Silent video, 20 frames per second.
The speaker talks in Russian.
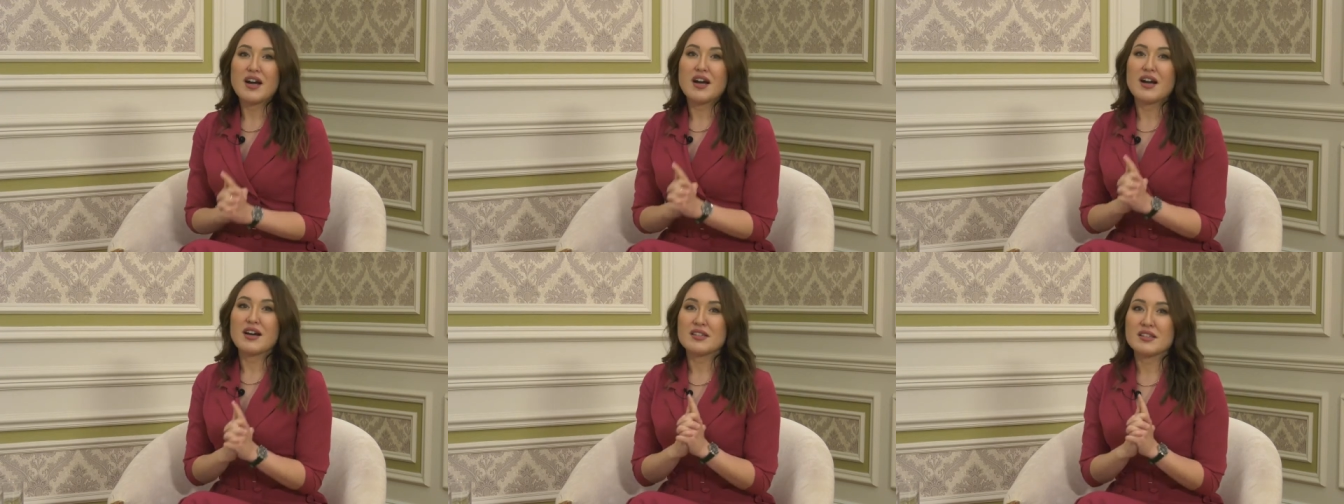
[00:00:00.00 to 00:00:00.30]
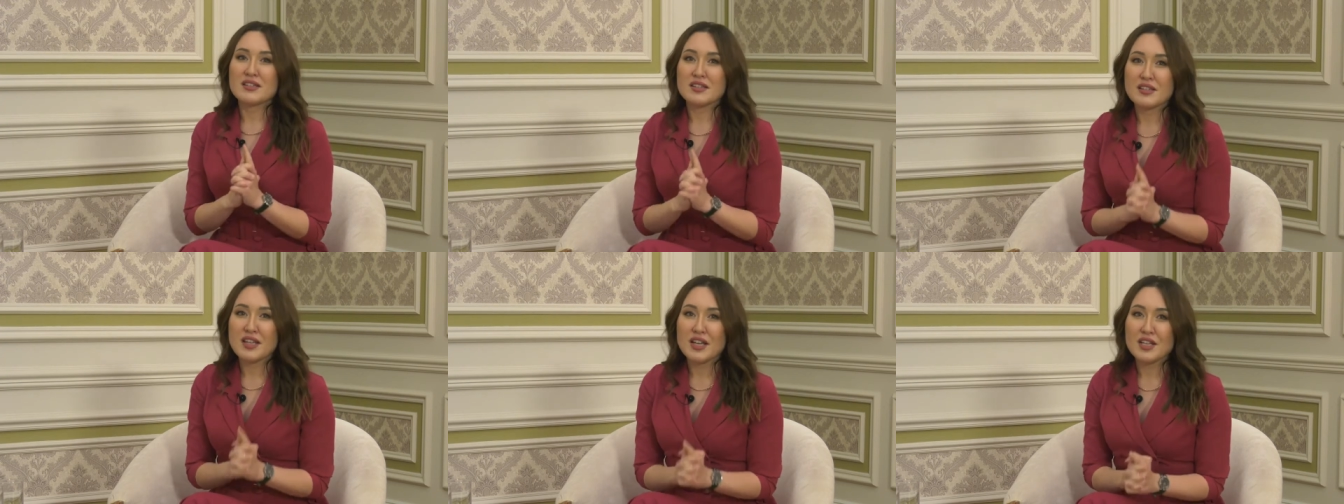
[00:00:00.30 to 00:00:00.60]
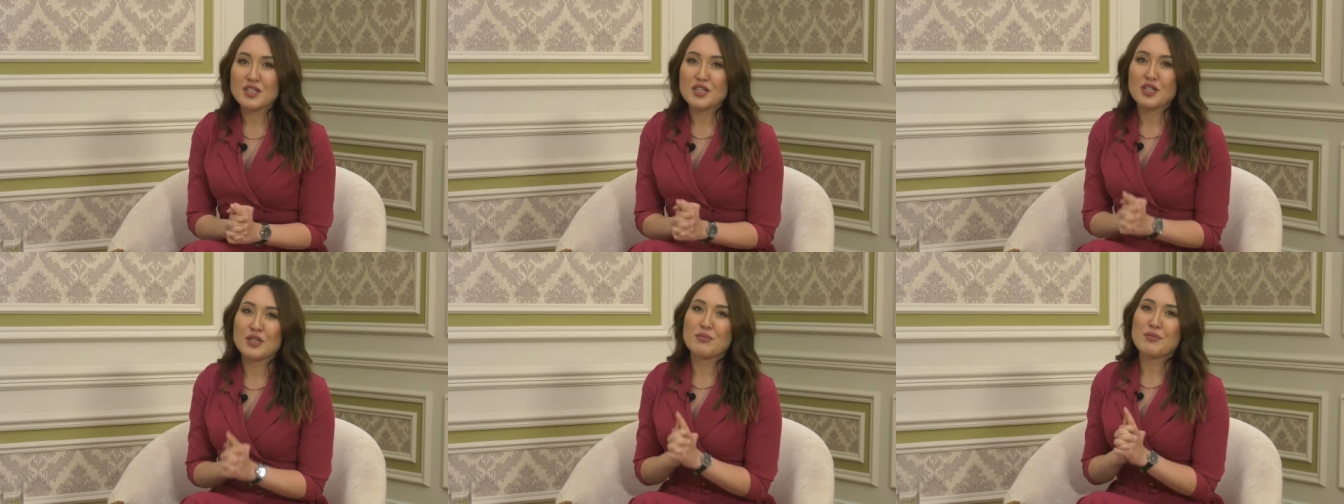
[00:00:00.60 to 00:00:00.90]
О
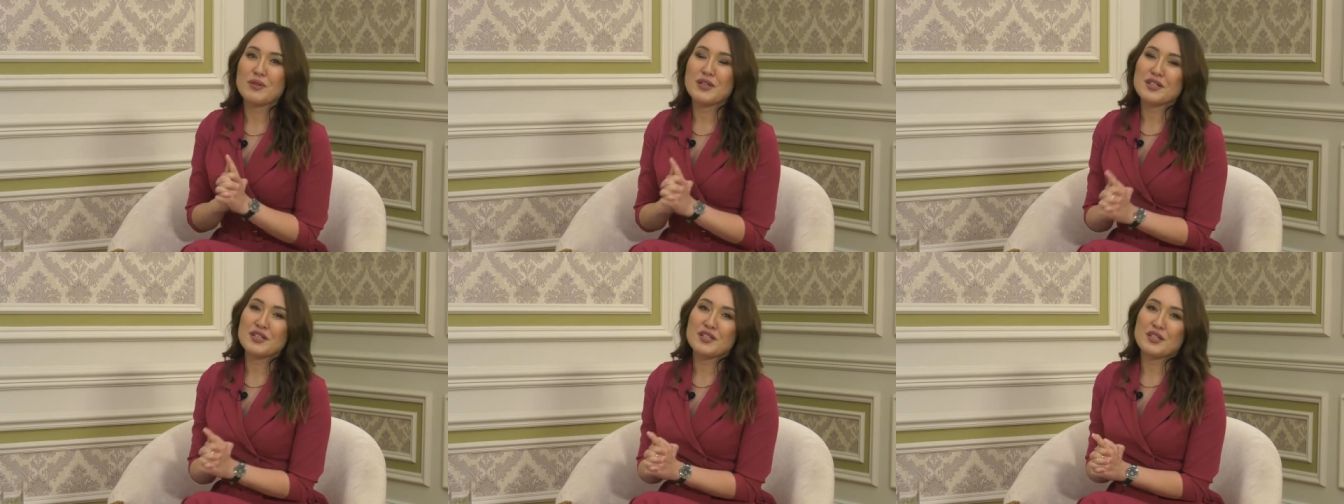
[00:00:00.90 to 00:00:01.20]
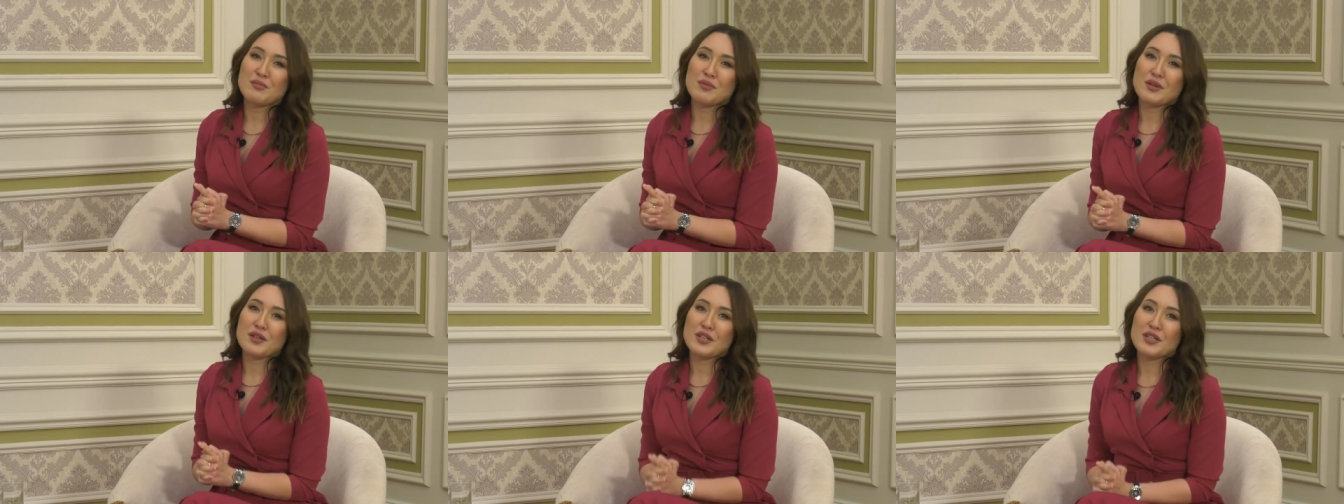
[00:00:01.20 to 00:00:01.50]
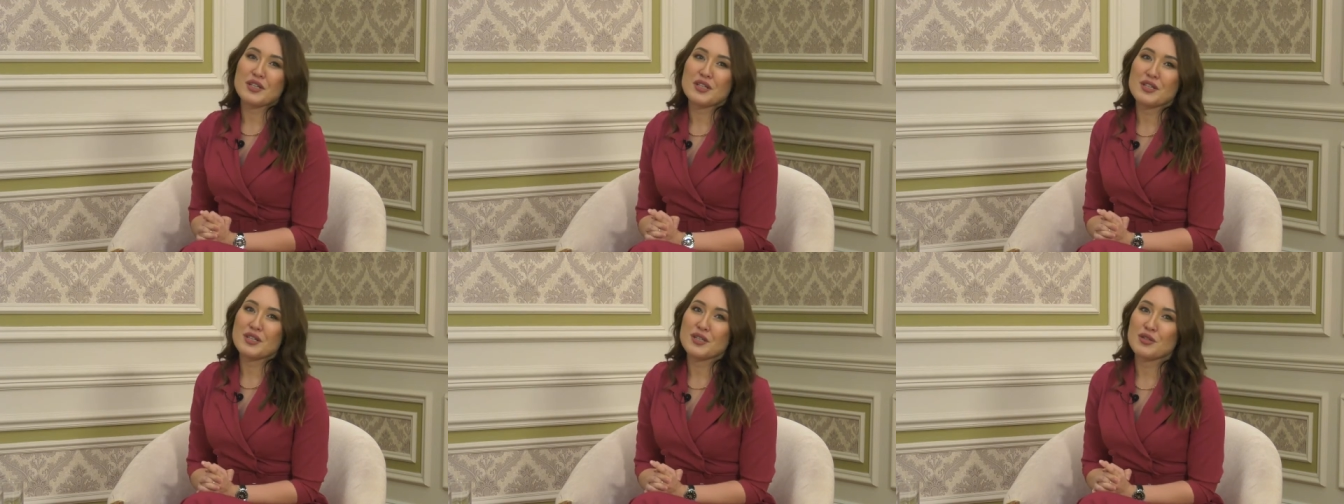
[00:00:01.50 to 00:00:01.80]
задачах, принципах
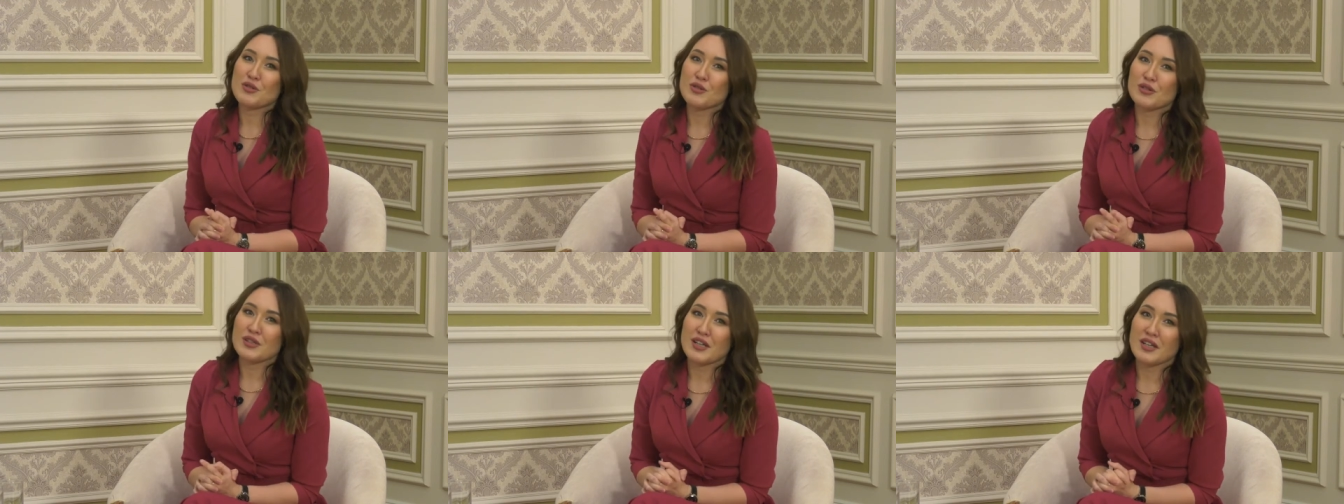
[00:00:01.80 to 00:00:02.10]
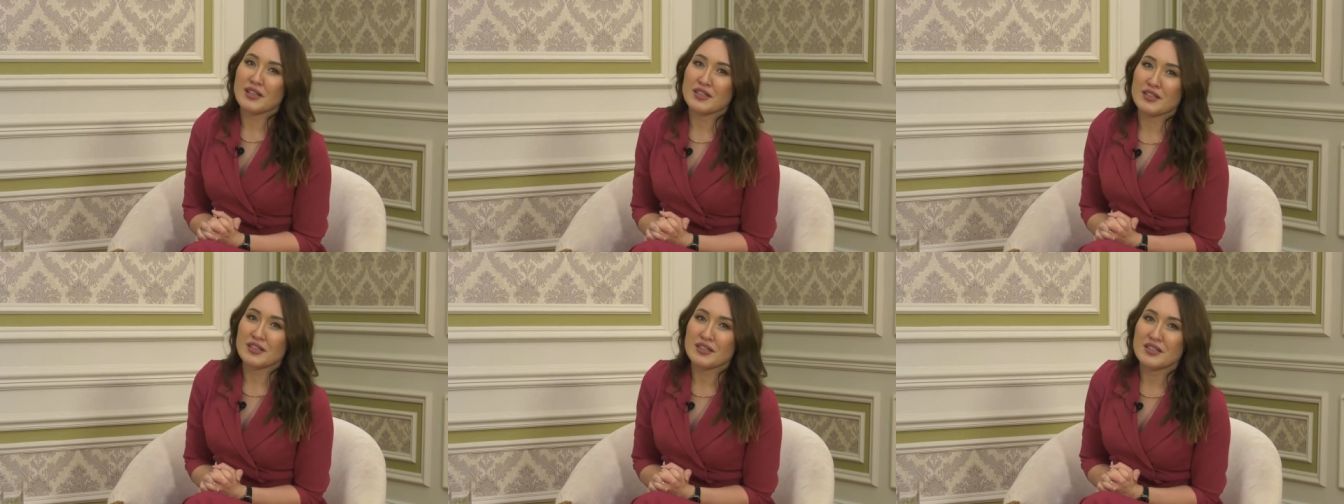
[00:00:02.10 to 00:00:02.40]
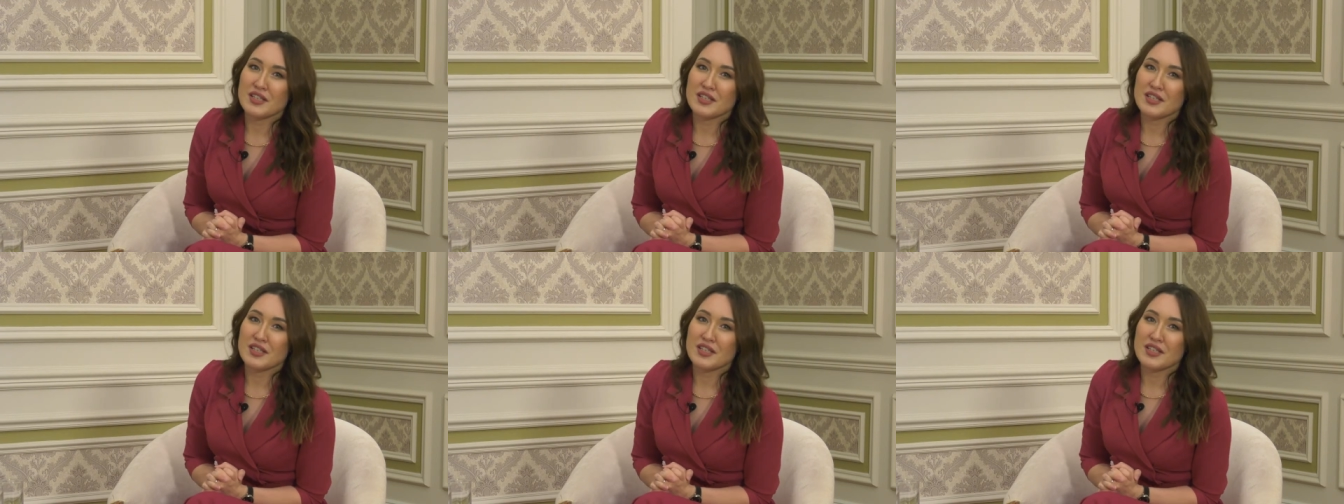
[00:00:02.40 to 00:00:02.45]
и результатах